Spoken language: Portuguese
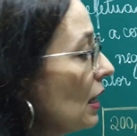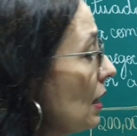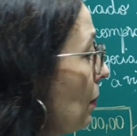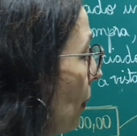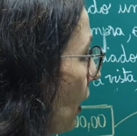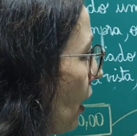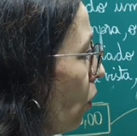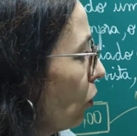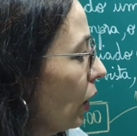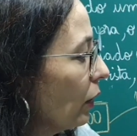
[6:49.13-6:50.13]
E para
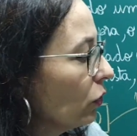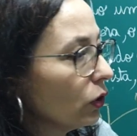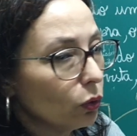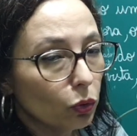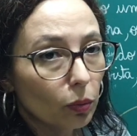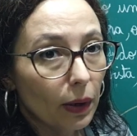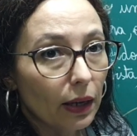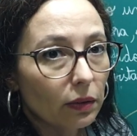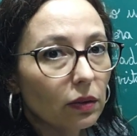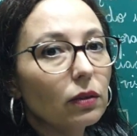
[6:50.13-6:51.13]
calcular o segundo
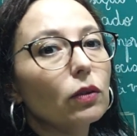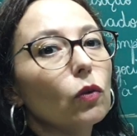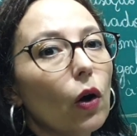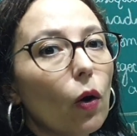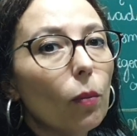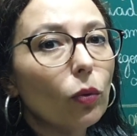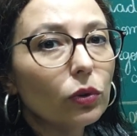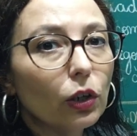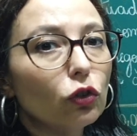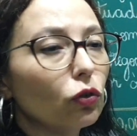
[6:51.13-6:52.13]
mês, qual é o
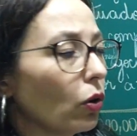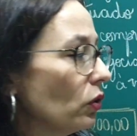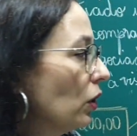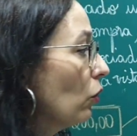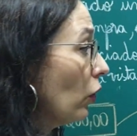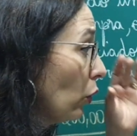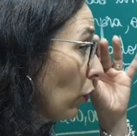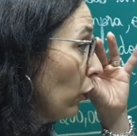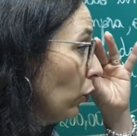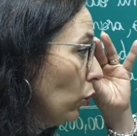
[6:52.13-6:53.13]
montante? Qual seria o
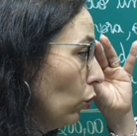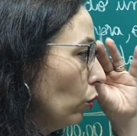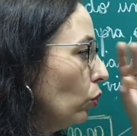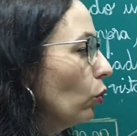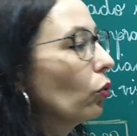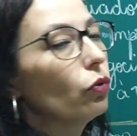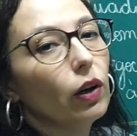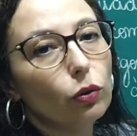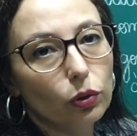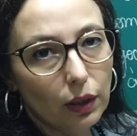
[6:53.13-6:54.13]
valor futuro? O
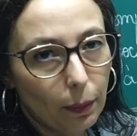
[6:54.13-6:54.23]
valor da